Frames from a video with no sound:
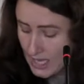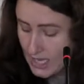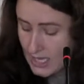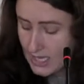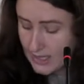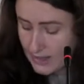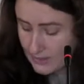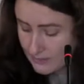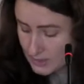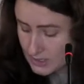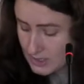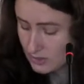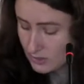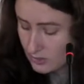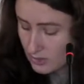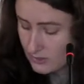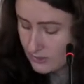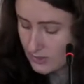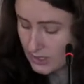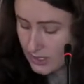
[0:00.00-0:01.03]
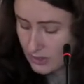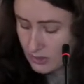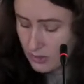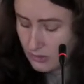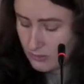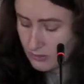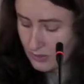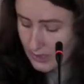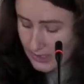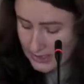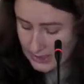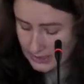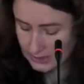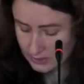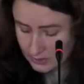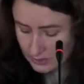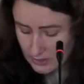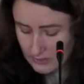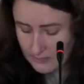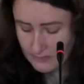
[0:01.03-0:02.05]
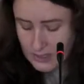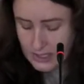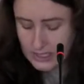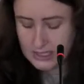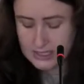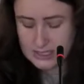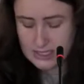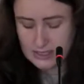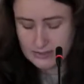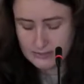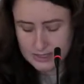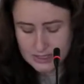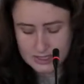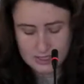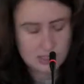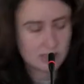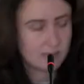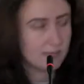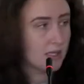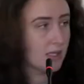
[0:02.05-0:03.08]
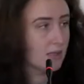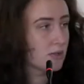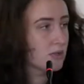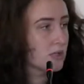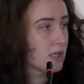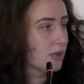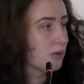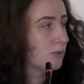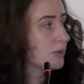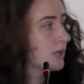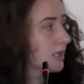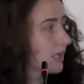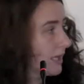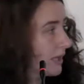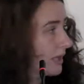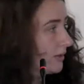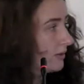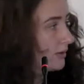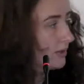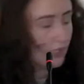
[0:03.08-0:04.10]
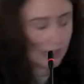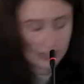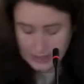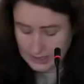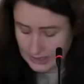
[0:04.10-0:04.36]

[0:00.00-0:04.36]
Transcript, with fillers: además de colaborar como redactor en varias revistas y medios de comunicación